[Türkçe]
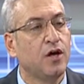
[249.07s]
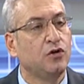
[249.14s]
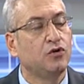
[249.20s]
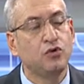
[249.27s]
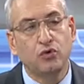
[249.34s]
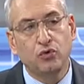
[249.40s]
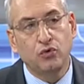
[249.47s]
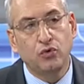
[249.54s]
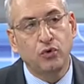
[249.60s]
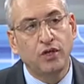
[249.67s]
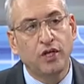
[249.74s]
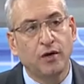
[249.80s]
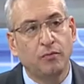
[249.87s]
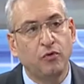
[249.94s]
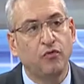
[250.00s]
Çünkü
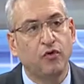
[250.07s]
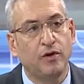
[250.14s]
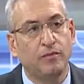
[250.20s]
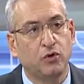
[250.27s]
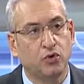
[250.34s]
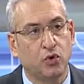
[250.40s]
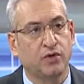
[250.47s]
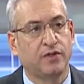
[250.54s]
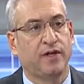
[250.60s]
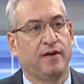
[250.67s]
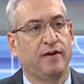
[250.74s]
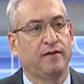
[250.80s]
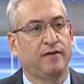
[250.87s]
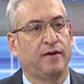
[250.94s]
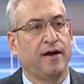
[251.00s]
Türkiye bu filmi çok
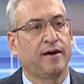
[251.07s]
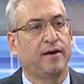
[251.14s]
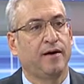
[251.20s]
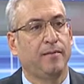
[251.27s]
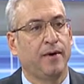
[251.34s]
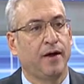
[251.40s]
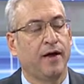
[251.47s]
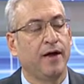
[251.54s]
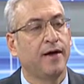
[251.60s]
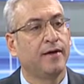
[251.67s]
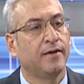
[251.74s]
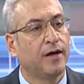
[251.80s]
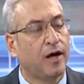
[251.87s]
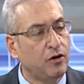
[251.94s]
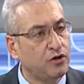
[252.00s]
seyretti Erkan Bey.
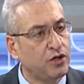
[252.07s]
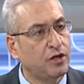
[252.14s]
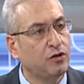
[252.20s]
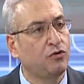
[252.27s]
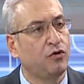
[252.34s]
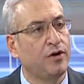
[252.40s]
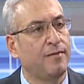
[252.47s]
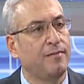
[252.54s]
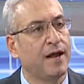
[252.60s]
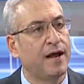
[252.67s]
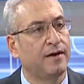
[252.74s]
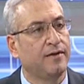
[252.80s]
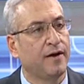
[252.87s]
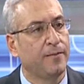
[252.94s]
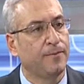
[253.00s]
Daha önceki
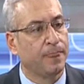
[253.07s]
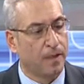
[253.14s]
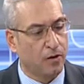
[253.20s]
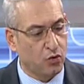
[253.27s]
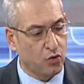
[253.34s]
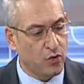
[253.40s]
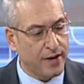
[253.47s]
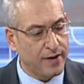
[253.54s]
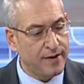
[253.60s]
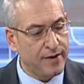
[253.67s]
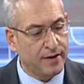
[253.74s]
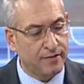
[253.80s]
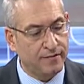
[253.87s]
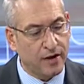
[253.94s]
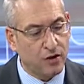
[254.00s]
dönemlerde
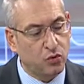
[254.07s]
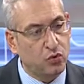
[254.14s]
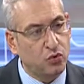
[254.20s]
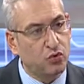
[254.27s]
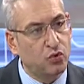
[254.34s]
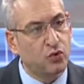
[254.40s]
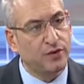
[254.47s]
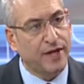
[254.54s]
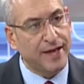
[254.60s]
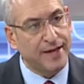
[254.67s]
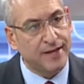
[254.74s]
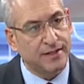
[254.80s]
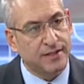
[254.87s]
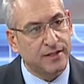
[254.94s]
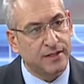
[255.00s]
güvenlik ve huzur
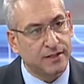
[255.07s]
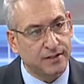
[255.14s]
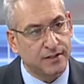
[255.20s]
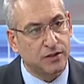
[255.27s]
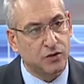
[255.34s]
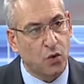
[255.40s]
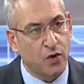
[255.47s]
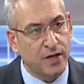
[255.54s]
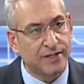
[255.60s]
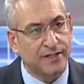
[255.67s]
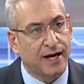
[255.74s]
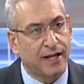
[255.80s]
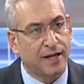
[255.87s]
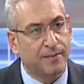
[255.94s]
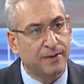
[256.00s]
dengesini siz öyle
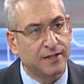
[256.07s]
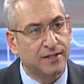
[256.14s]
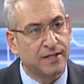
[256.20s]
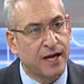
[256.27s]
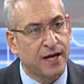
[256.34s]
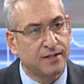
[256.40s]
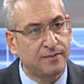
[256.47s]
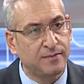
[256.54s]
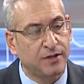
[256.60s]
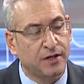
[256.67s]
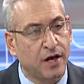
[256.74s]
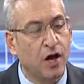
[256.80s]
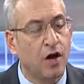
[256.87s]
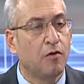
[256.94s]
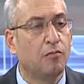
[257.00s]
sağlamanız lazım ki
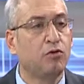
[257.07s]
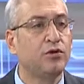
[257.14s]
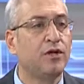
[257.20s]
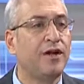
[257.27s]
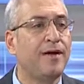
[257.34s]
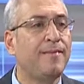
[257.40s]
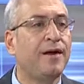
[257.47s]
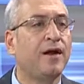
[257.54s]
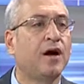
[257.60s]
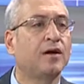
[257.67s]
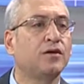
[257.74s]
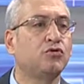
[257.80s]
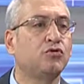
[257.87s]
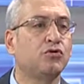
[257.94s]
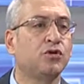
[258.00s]
buradan hemen
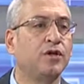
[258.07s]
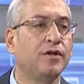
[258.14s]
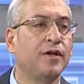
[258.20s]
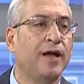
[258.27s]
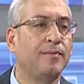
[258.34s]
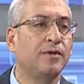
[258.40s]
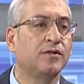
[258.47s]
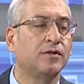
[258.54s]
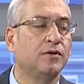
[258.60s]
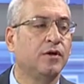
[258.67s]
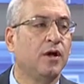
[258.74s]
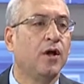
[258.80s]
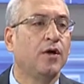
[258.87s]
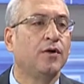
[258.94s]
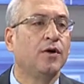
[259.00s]
aklı şu sarı gelmesin.
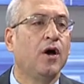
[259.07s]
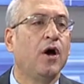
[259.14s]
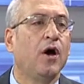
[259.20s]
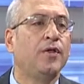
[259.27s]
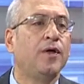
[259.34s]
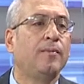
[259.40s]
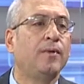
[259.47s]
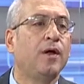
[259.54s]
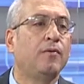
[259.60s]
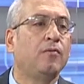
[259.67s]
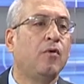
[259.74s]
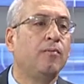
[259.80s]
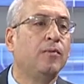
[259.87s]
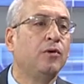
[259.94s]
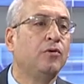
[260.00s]
Ya adamlar
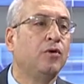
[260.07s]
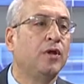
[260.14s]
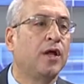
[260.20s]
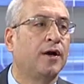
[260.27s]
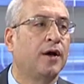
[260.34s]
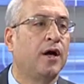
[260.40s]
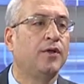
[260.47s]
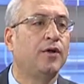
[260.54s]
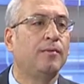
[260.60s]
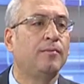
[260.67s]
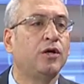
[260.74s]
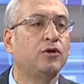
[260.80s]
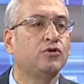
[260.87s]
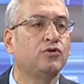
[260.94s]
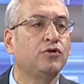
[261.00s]
bombalıyorlar,
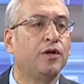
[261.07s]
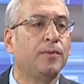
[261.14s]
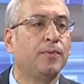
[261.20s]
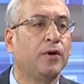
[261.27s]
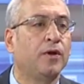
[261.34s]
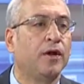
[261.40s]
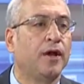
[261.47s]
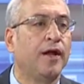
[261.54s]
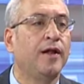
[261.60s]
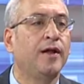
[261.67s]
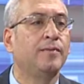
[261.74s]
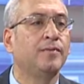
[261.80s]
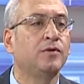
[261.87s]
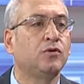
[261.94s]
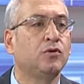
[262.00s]
adamlar şunu yapıyorlar,
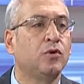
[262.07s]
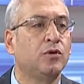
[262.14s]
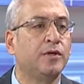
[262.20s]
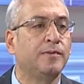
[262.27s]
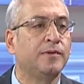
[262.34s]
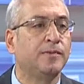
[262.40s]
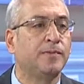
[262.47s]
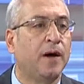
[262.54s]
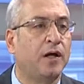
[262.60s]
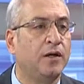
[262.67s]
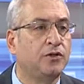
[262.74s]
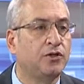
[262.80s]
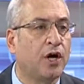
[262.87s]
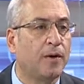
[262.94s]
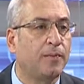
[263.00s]
ellerimizi kollarımızı
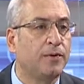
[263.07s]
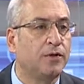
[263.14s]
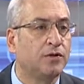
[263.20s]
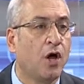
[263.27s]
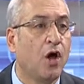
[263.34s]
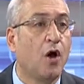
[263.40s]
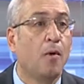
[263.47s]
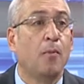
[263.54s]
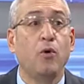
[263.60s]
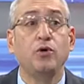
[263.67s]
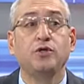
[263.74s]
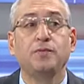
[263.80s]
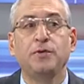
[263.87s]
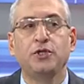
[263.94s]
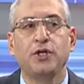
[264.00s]
bağlayacak mıyız?
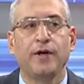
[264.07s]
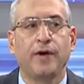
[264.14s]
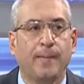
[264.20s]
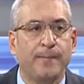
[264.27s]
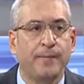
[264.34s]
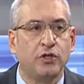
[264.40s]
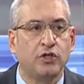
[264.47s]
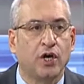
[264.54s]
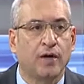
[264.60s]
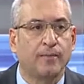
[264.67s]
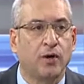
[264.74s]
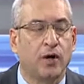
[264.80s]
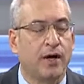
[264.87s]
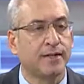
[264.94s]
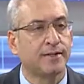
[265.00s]
Polis bir şey yapmayacak
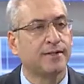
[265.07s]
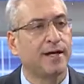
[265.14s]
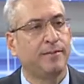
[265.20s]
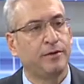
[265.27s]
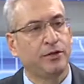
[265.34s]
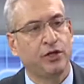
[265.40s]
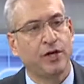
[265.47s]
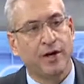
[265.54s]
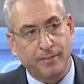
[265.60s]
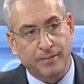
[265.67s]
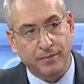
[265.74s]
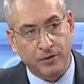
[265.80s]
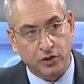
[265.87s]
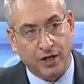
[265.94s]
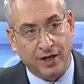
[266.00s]
mı? Asker bir şey
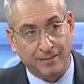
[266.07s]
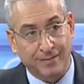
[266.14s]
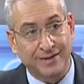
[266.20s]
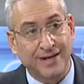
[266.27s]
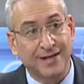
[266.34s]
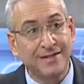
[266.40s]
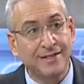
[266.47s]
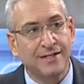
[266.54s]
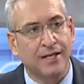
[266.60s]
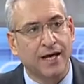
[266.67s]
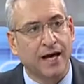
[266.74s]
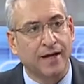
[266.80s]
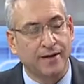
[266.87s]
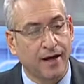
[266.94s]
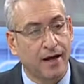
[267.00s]
yapmayacak mı? Dan
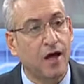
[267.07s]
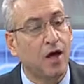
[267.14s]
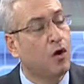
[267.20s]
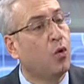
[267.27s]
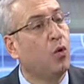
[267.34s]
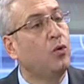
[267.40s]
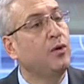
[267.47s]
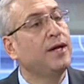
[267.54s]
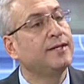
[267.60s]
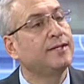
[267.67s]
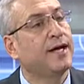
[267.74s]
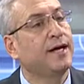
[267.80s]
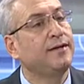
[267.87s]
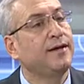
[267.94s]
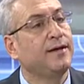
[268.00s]
ziyade onlar
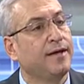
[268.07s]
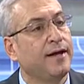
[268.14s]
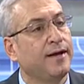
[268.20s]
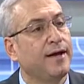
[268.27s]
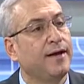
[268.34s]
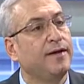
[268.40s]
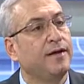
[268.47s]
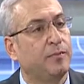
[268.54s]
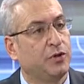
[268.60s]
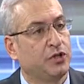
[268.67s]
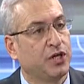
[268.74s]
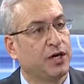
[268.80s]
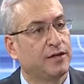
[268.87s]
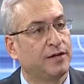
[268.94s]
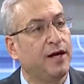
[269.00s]
zaten gereğini
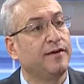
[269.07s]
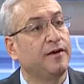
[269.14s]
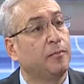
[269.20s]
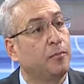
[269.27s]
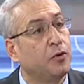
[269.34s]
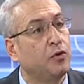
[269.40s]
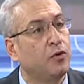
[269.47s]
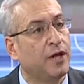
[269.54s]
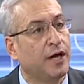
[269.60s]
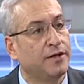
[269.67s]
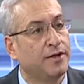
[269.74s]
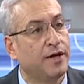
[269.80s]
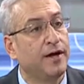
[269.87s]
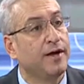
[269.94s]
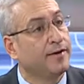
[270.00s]
yapacaklar, yapıyorlar
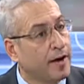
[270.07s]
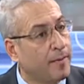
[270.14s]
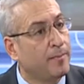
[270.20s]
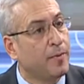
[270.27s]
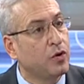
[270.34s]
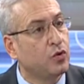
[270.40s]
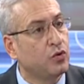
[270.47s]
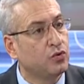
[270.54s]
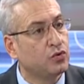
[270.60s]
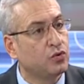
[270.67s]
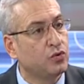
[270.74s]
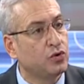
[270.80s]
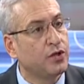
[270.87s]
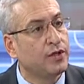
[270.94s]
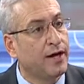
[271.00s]
yapma
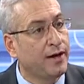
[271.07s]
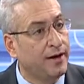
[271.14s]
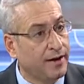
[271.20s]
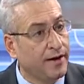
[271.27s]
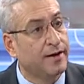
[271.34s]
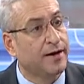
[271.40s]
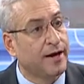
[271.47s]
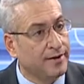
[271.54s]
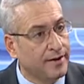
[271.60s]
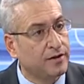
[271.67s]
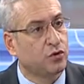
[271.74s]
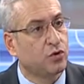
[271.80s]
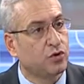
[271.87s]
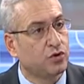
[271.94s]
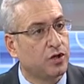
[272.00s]
konusunda da
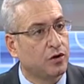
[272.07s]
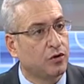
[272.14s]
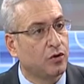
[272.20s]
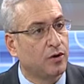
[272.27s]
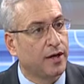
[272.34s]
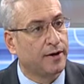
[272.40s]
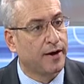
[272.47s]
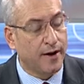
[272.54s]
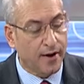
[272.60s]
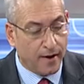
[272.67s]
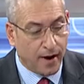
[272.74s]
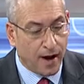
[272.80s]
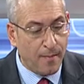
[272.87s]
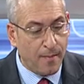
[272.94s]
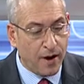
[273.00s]
gayret gösteriyorlar.
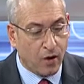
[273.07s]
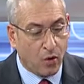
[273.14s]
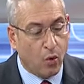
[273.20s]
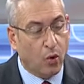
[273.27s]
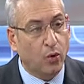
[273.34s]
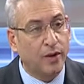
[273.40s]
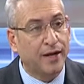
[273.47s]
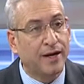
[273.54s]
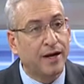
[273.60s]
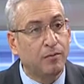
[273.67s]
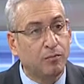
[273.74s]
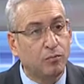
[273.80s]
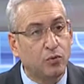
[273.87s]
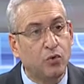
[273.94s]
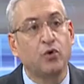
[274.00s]
Ama
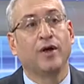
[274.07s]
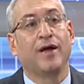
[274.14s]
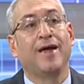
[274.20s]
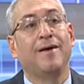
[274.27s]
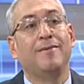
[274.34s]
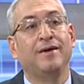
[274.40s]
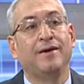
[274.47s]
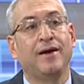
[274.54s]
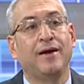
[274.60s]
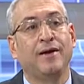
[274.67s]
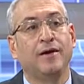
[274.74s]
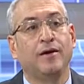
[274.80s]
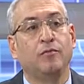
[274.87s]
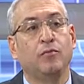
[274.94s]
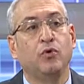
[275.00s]
onlara bu
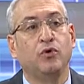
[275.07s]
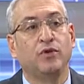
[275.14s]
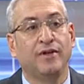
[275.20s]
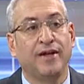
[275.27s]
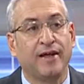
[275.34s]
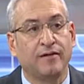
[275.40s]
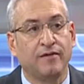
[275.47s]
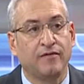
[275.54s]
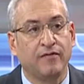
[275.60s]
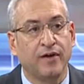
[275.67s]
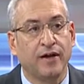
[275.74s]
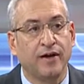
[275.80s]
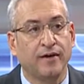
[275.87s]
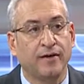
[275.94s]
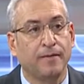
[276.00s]
emirleri, bu
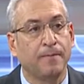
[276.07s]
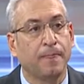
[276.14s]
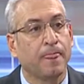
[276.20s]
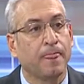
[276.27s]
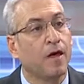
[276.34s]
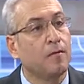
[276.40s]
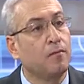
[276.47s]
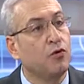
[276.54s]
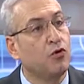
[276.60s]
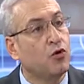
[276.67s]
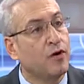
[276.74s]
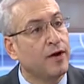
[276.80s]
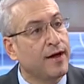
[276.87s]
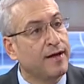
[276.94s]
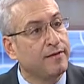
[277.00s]
direktifleri, bu
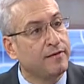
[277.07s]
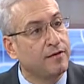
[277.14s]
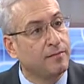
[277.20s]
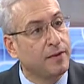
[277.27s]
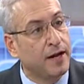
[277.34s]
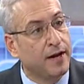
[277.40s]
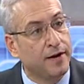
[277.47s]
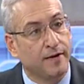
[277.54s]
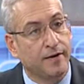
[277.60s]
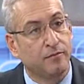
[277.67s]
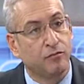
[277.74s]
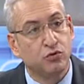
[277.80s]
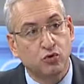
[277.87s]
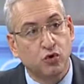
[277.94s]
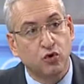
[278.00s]
yönlendirmeleri,
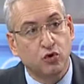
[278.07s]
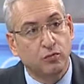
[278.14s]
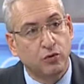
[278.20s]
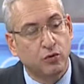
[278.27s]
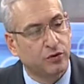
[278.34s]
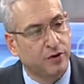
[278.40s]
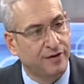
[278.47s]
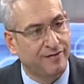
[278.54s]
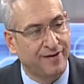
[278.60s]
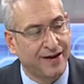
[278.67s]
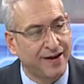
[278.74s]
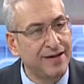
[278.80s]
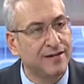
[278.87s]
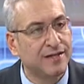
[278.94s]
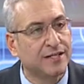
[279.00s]
bu sorumlulukları
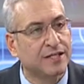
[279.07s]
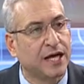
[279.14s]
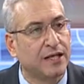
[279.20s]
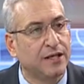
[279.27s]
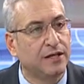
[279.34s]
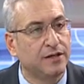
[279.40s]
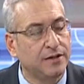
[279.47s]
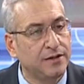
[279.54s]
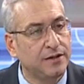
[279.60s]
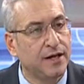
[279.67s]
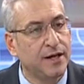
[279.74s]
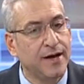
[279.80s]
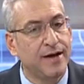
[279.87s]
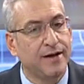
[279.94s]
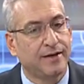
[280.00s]
veren insanların
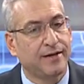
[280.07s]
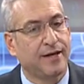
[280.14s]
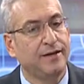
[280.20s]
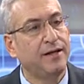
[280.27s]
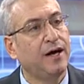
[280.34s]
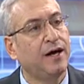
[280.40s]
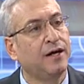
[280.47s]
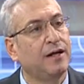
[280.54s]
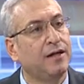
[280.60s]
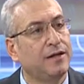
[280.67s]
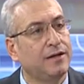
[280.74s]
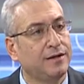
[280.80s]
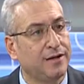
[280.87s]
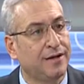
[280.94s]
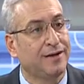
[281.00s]
kendi
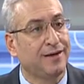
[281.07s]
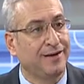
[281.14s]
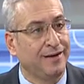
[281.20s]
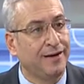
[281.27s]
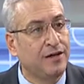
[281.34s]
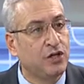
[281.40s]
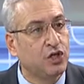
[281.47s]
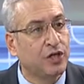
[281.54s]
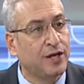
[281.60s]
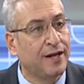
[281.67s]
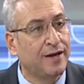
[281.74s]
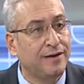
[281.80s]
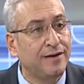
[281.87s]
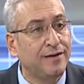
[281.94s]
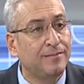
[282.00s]
aralarındaki
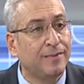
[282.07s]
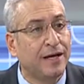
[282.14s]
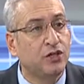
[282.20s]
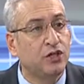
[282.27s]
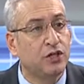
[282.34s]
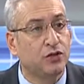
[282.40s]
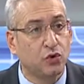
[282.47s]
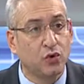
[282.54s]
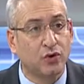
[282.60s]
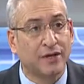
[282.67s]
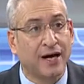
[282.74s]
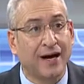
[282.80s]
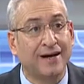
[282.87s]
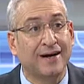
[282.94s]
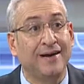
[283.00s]
ilişkilerin bence çok
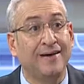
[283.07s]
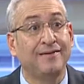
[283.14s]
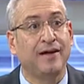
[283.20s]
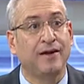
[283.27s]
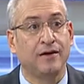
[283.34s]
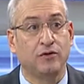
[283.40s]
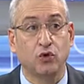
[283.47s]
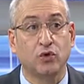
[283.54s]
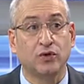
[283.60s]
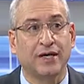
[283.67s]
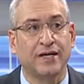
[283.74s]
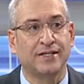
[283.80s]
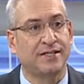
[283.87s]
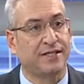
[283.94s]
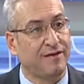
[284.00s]
daha kaliteli, çok
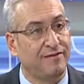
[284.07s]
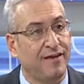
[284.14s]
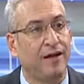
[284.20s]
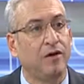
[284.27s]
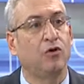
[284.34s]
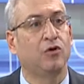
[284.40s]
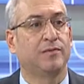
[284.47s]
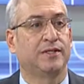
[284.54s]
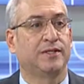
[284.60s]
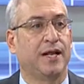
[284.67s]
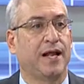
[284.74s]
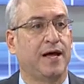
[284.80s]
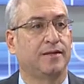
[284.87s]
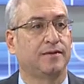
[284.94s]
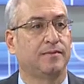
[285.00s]
daha seviyeli olması
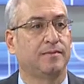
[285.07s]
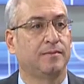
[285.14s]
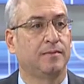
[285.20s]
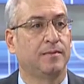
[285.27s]
lazım.